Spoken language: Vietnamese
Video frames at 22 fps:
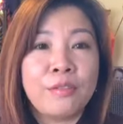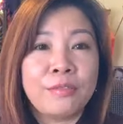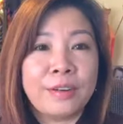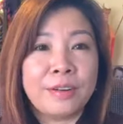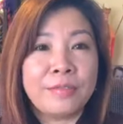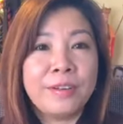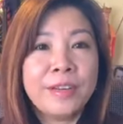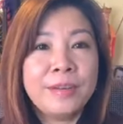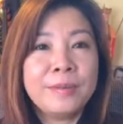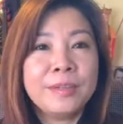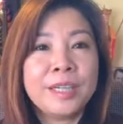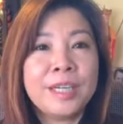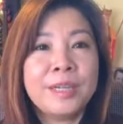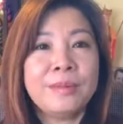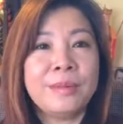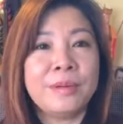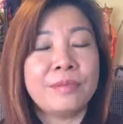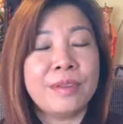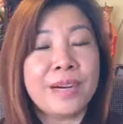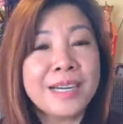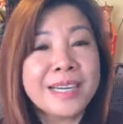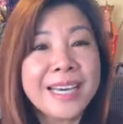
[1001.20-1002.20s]
và khi khi
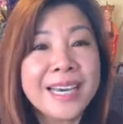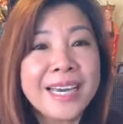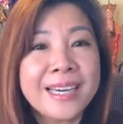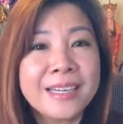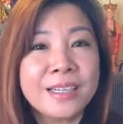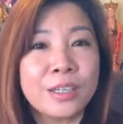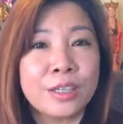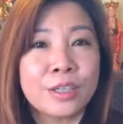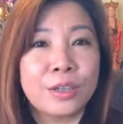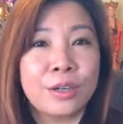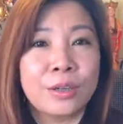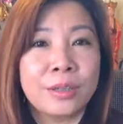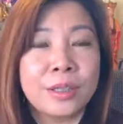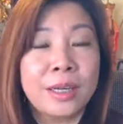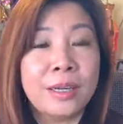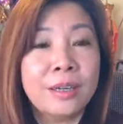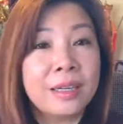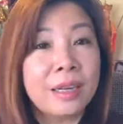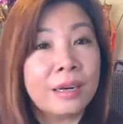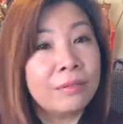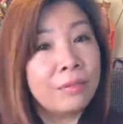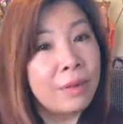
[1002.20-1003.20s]
mà vân nghe được rồi đó
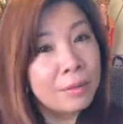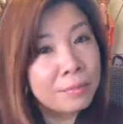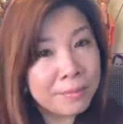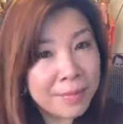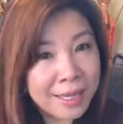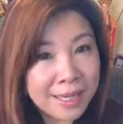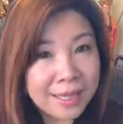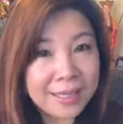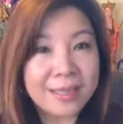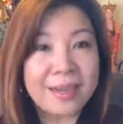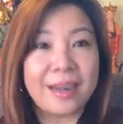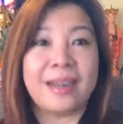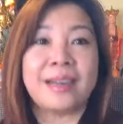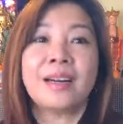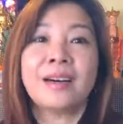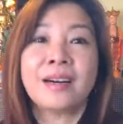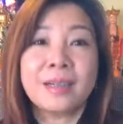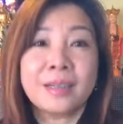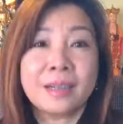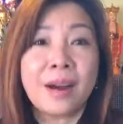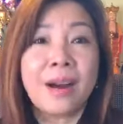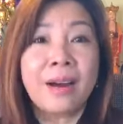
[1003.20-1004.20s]
là vân biết là
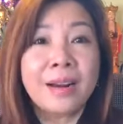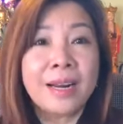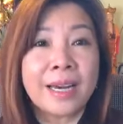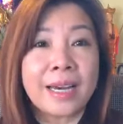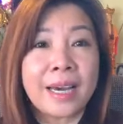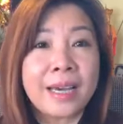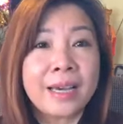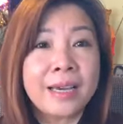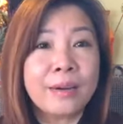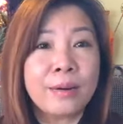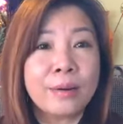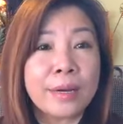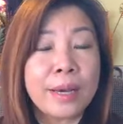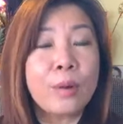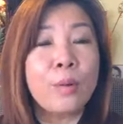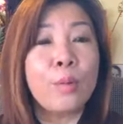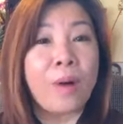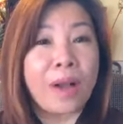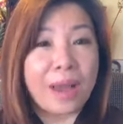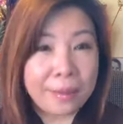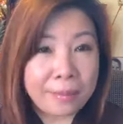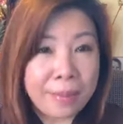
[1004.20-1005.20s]
đó đó là cái cái
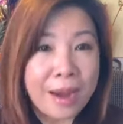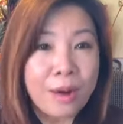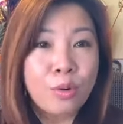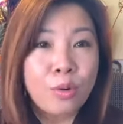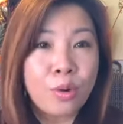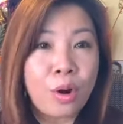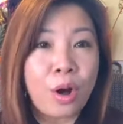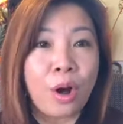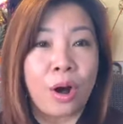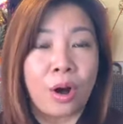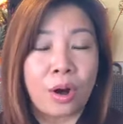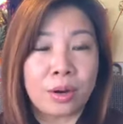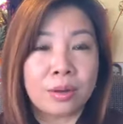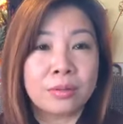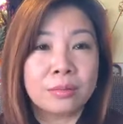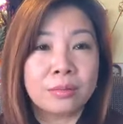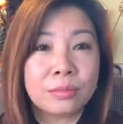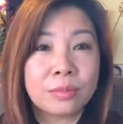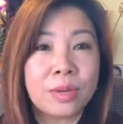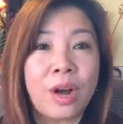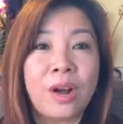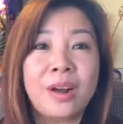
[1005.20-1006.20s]
quả báo của họ
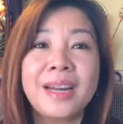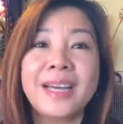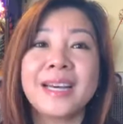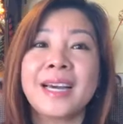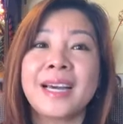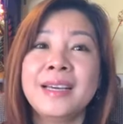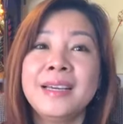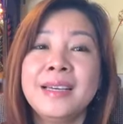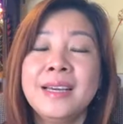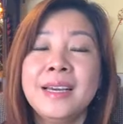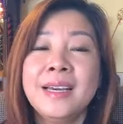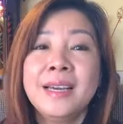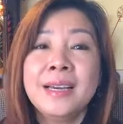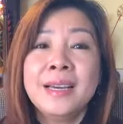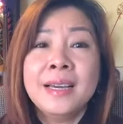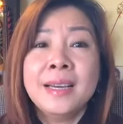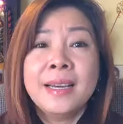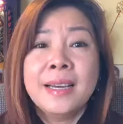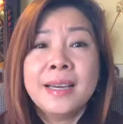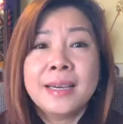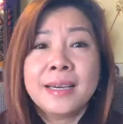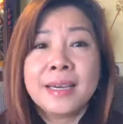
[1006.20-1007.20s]
đó là cái
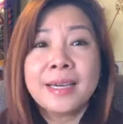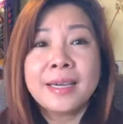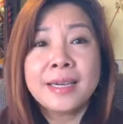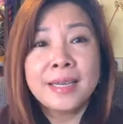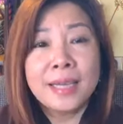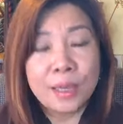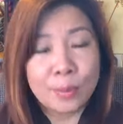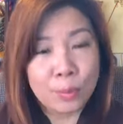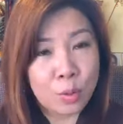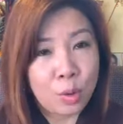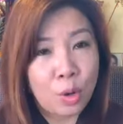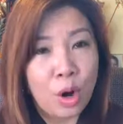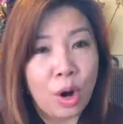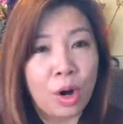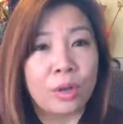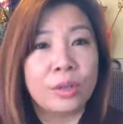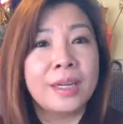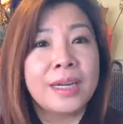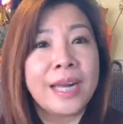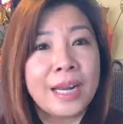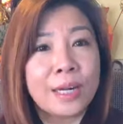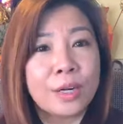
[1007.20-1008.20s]
cái nghiệp của họ
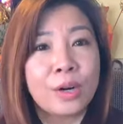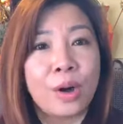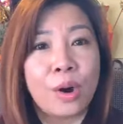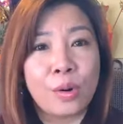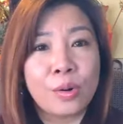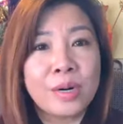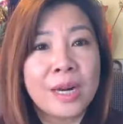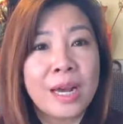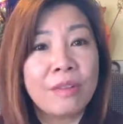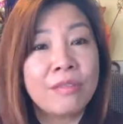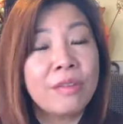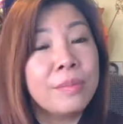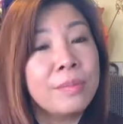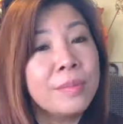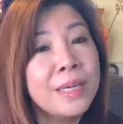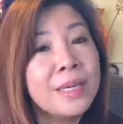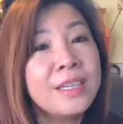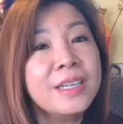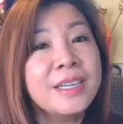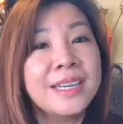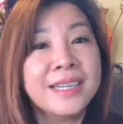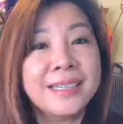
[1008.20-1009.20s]
nó đang đổ ra vân
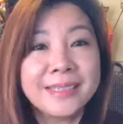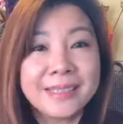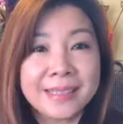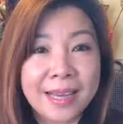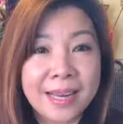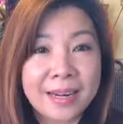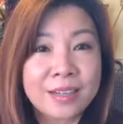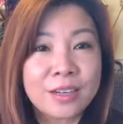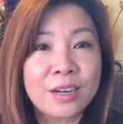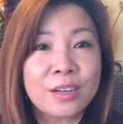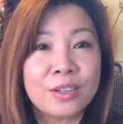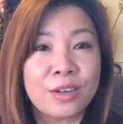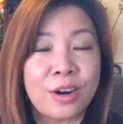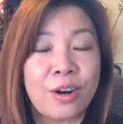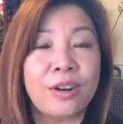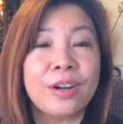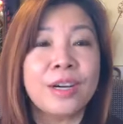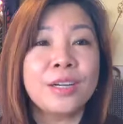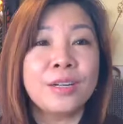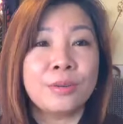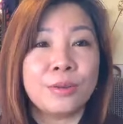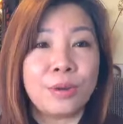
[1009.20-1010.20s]
biết chính xác rất rõ
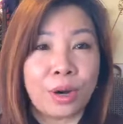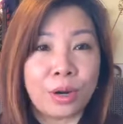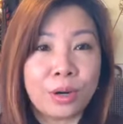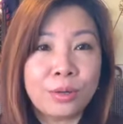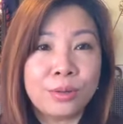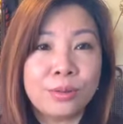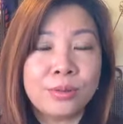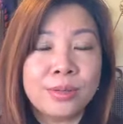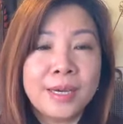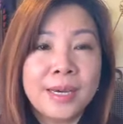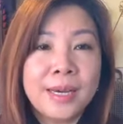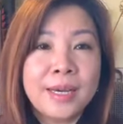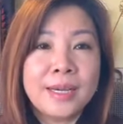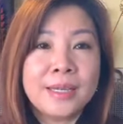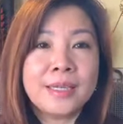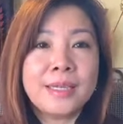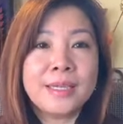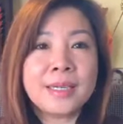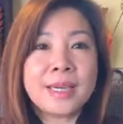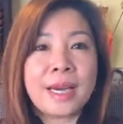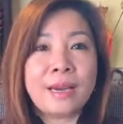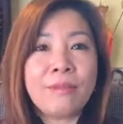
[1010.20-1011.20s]
cái điều đó luôn
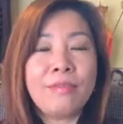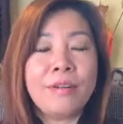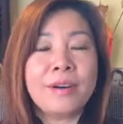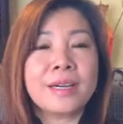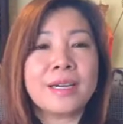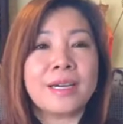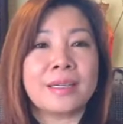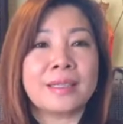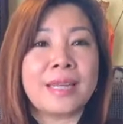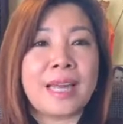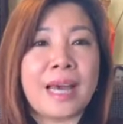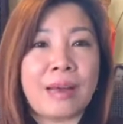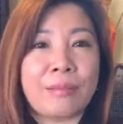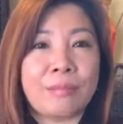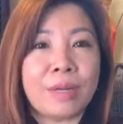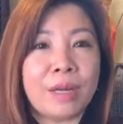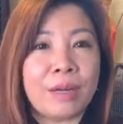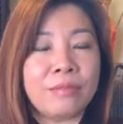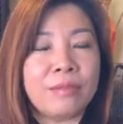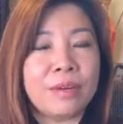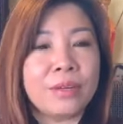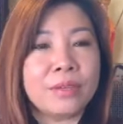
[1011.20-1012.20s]
nhưng cái vân cần làm
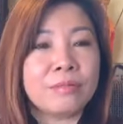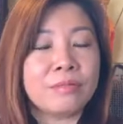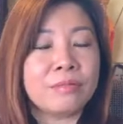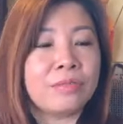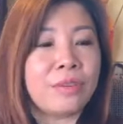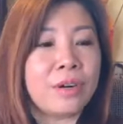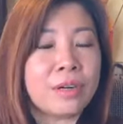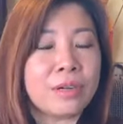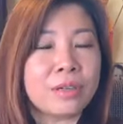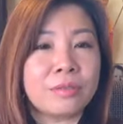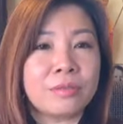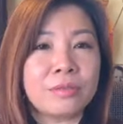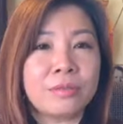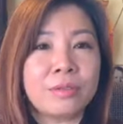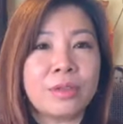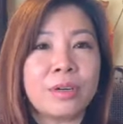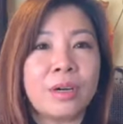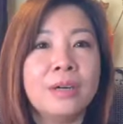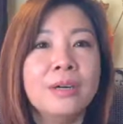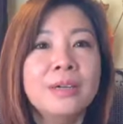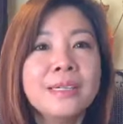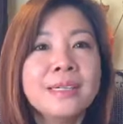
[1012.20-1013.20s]
là vân vân
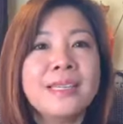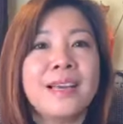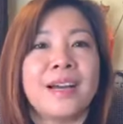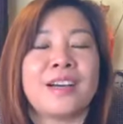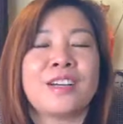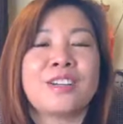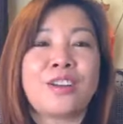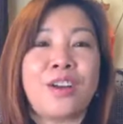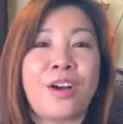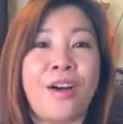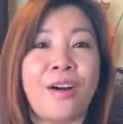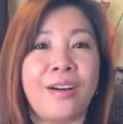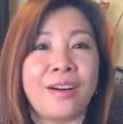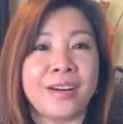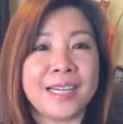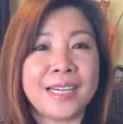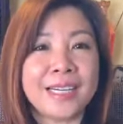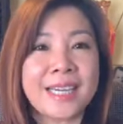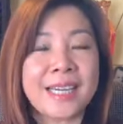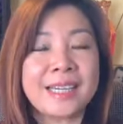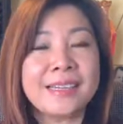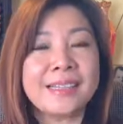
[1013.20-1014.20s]
hướng dẫn cho họ
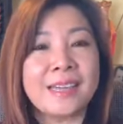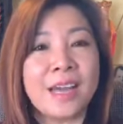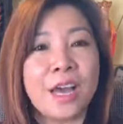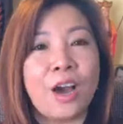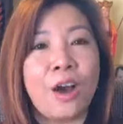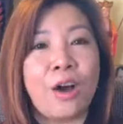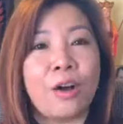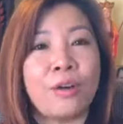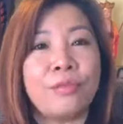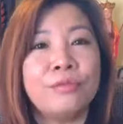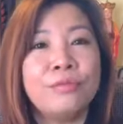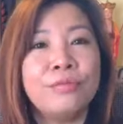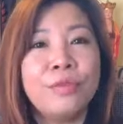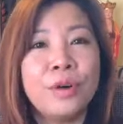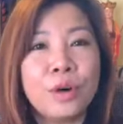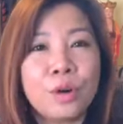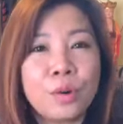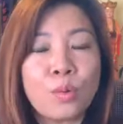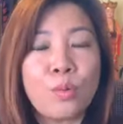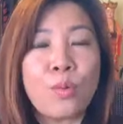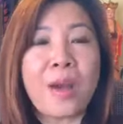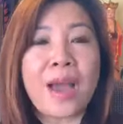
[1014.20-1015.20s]
cái cách để họ
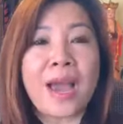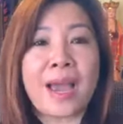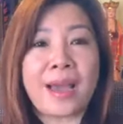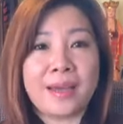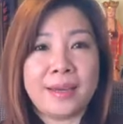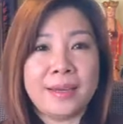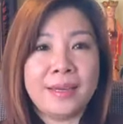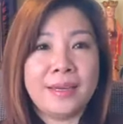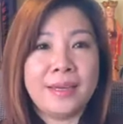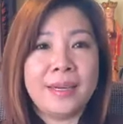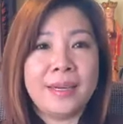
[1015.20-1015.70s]
vượt qua